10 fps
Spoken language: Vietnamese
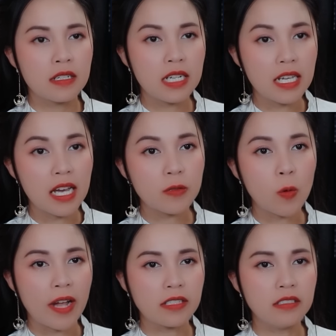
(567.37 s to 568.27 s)
Đi hết
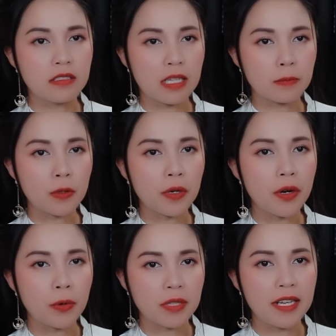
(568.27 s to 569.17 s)
quãng đường tăm tối
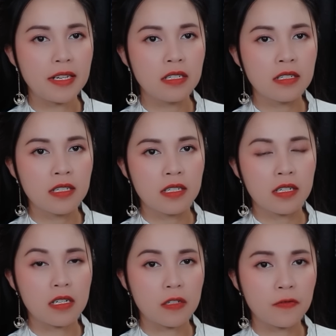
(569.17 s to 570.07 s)
đầu tiên,
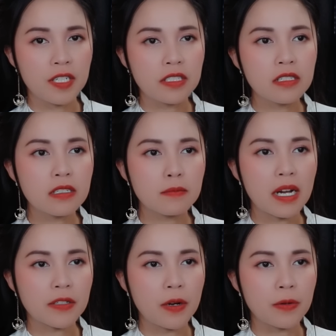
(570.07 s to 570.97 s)
ở phía trước
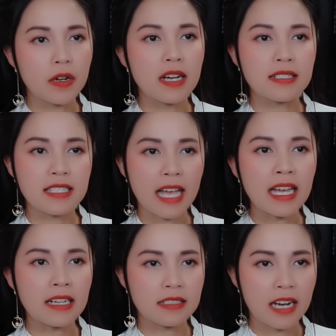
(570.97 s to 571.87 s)
bắt đầu có ánh sáng
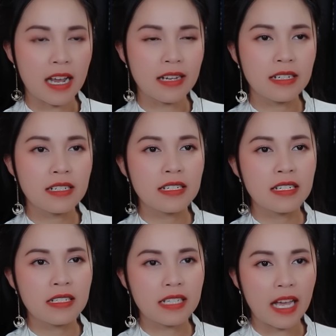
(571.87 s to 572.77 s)
hắt ra.
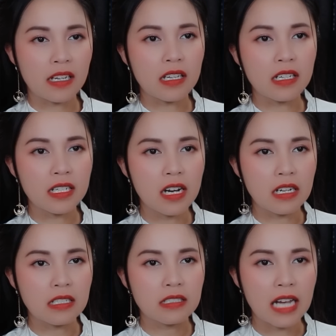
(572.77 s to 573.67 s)
Càng tới
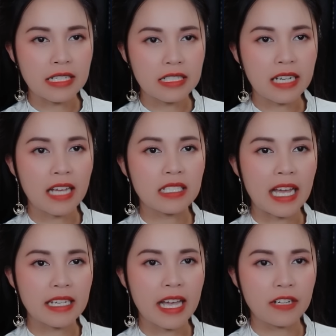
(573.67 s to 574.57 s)
gần, ánh sáng
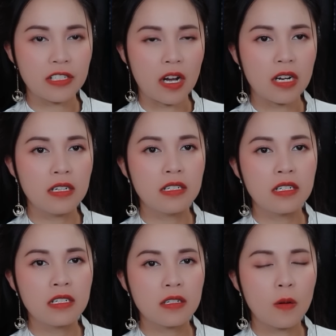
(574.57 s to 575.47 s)
lại càng rõ.
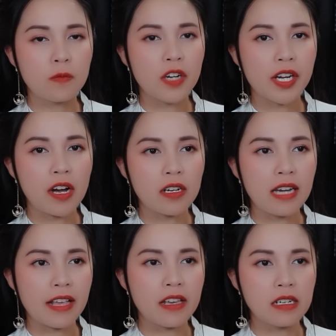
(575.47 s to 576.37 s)
Cùng với đó
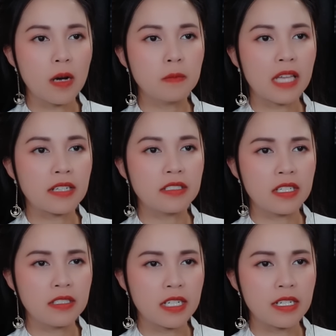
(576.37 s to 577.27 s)
là những âm thanh
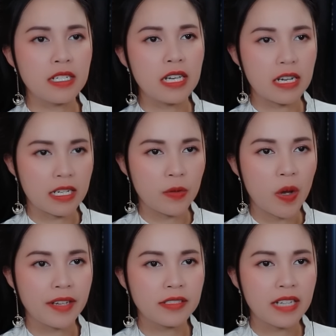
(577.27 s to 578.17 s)
rên rỉ, ai
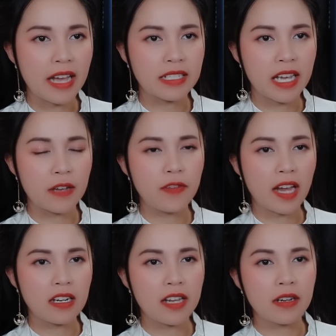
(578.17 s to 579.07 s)
oán đang khẽ
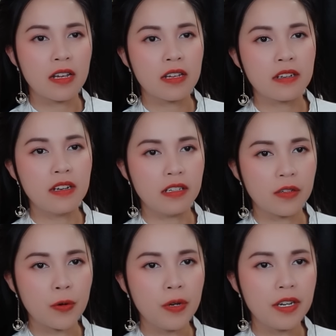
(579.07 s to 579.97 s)
vang lên nơi
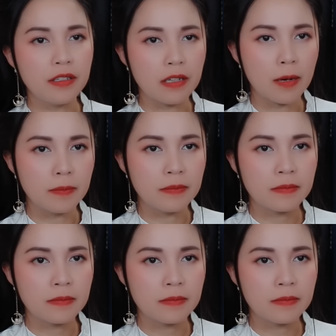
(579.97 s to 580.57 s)
cuối đường hầm.